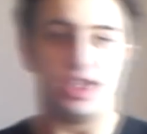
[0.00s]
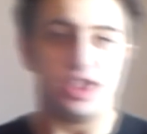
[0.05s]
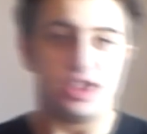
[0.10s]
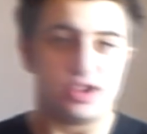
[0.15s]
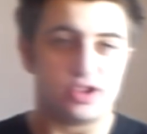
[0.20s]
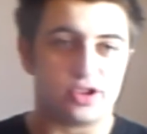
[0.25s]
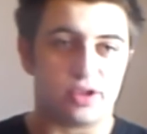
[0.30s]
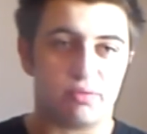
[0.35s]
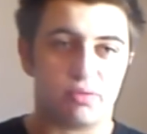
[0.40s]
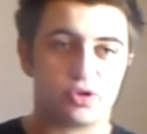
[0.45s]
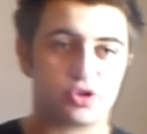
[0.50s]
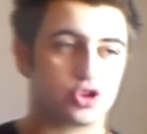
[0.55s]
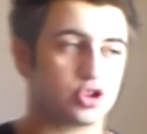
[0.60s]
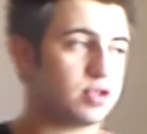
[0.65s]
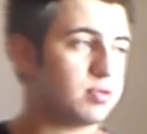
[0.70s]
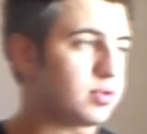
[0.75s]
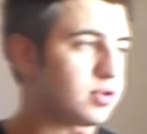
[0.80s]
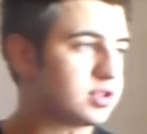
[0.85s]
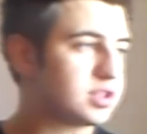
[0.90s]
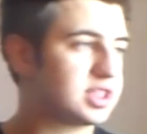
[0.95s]
Seulement, je
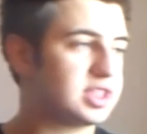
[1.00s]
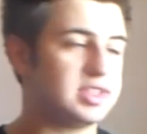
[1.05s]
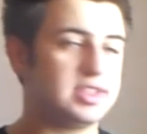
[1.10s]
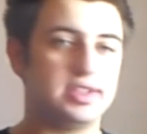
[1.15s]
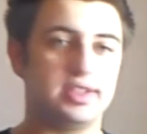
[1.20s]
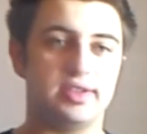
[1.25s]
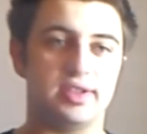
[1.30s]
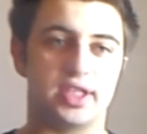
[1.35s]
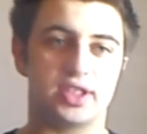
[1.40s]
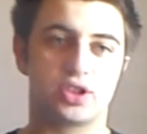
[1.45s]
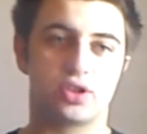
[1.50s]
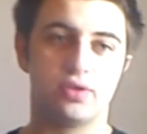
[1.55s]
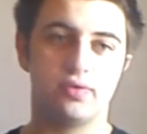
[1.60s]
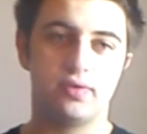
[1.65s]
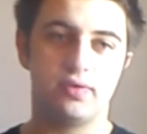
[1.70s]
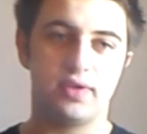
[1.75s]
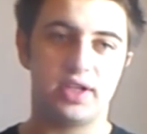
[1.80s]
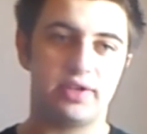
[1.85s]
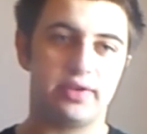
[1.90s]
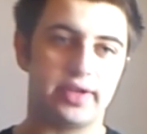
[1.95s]
demande si est-ce que vous
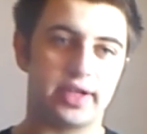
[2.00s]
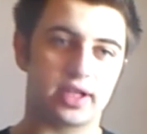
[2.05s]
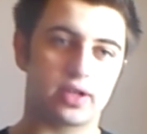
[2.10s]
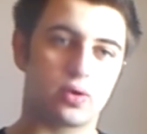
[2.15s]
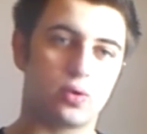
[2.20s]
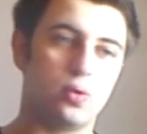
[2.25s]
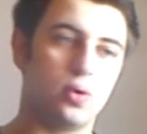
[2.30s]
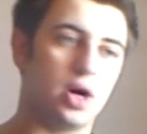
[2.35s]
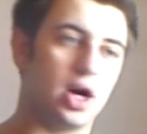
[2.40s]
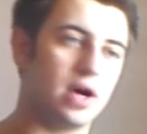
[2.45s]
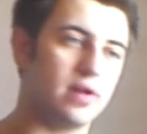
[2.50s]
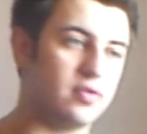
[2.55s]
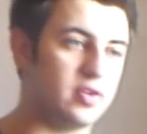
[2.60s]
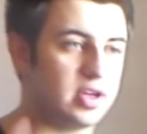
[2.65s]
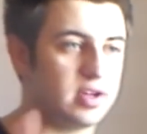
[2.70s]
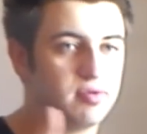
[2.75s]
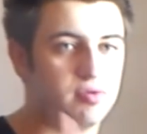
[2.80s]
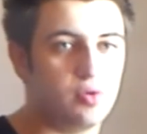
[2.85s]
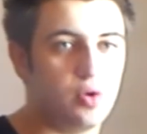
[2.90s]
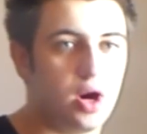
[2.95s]
voulez une intro
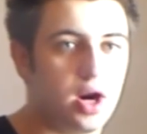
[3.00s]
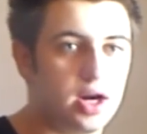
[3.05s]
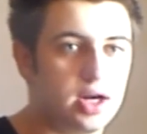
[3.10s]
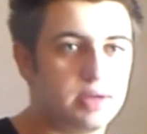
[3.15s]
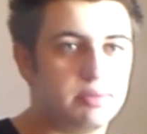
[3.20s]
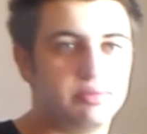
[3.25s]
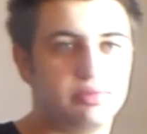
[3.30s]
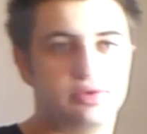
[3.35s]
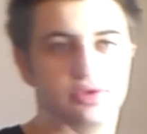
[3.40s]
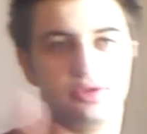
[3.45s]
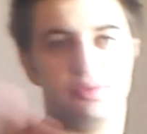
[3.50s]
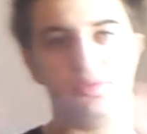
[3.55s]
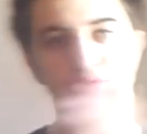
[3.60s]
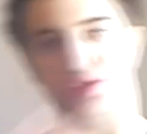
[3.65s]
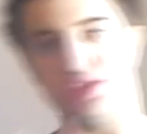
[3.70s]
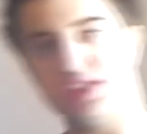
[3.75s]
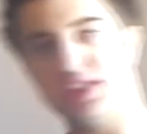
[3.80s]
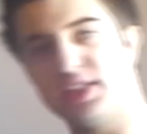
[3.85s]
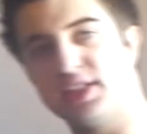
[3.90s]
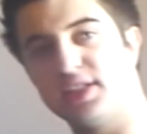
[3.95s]
avec voix plus
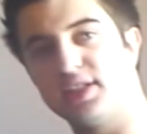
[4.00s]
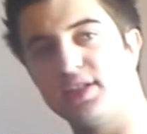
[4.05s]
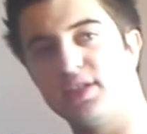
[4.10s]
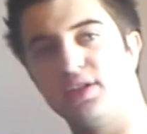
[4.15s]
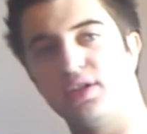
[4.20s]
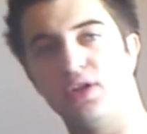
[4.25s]
musique